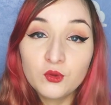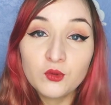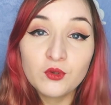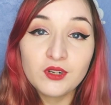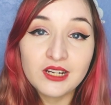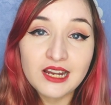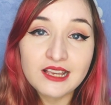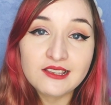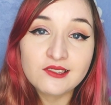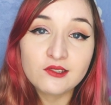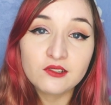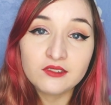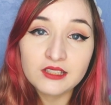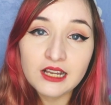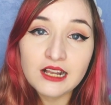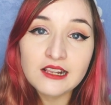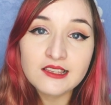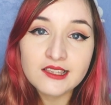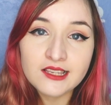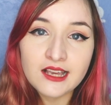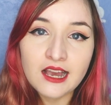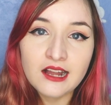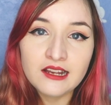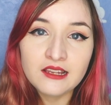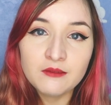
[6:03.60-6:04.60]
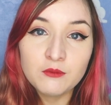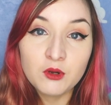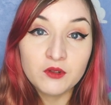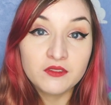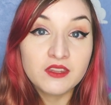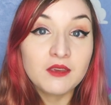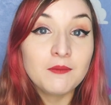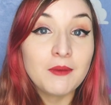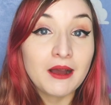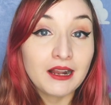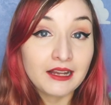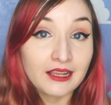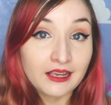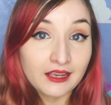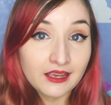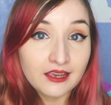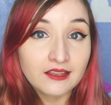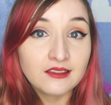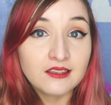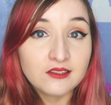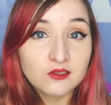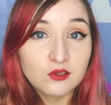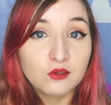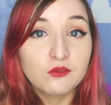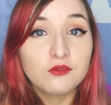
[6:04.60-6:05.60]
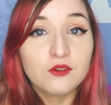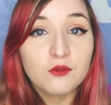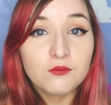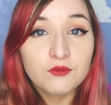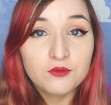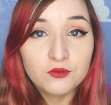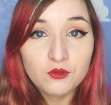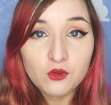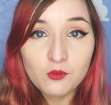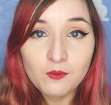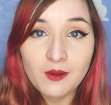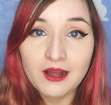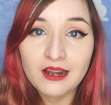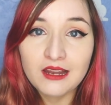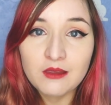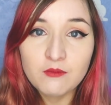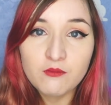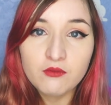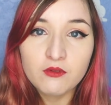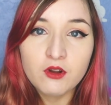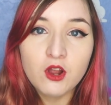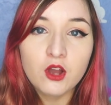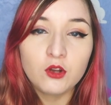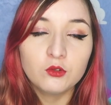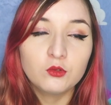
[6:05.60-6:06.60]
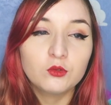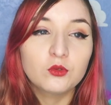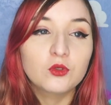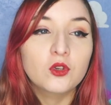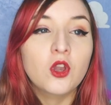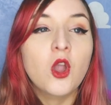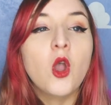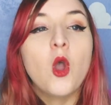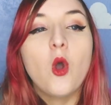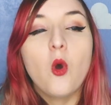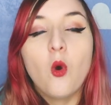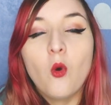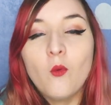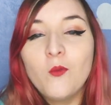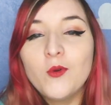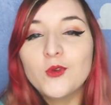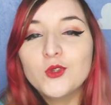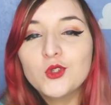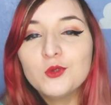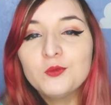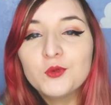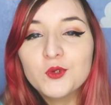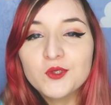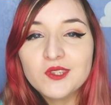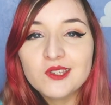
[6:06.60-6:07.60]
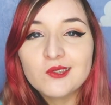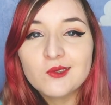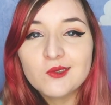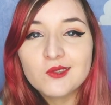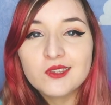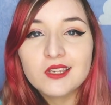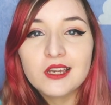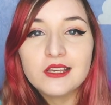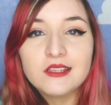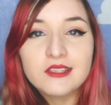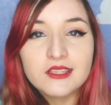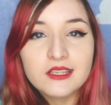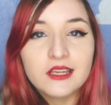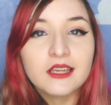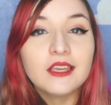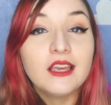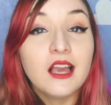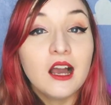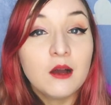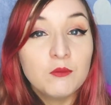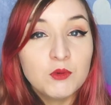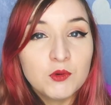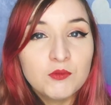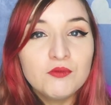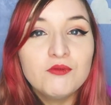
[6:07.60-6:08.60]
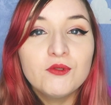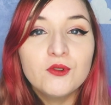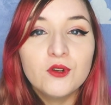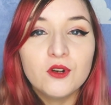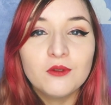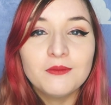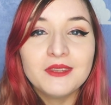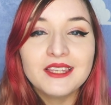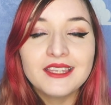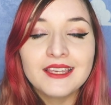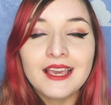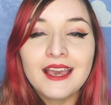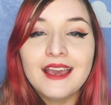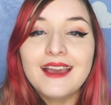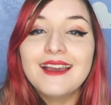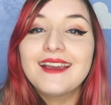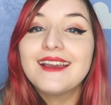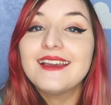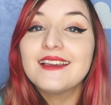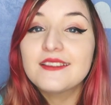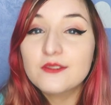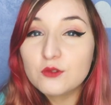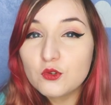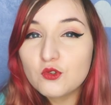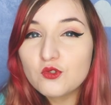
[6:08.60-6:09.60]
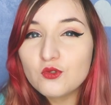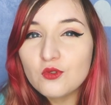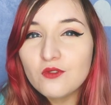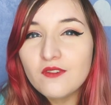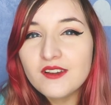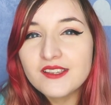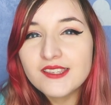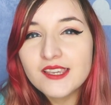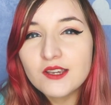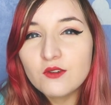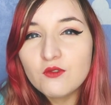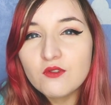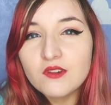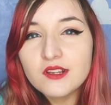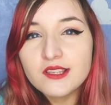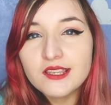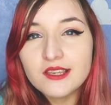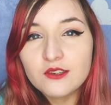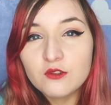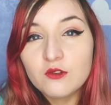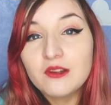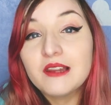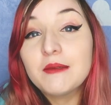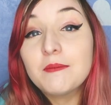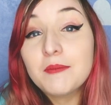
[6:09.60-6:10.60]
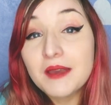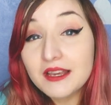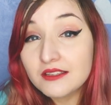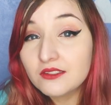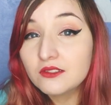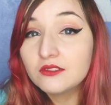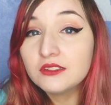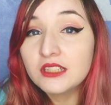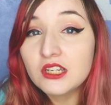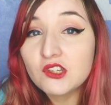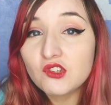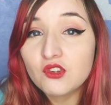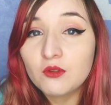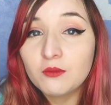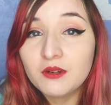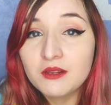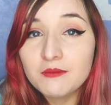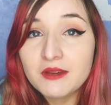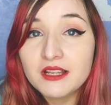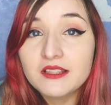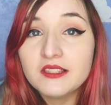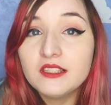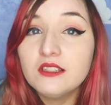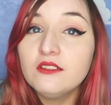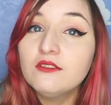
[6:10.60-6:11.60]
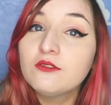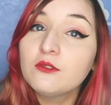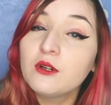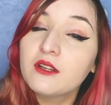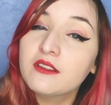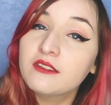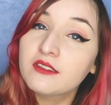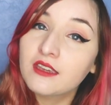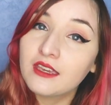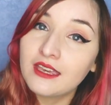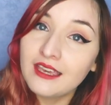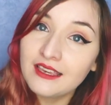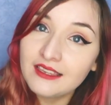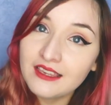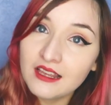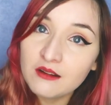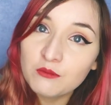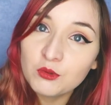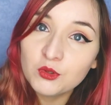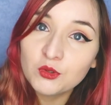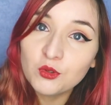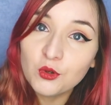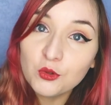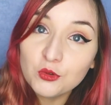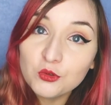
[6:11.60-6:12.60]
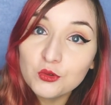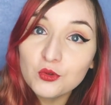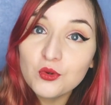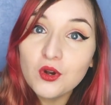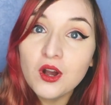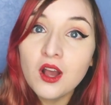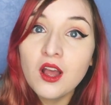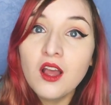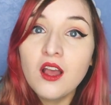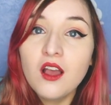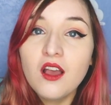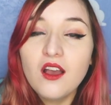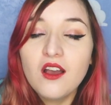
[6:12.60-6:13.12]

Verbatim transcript: Donc la centrale sera alimentée par les rires des enfants plutôt que par les pleurs. Donc on peut supposer que ce sera une série un peu plus comique. Et ce que je trouve assez cool, c'est que les personnages emblématiques vont être également de retour.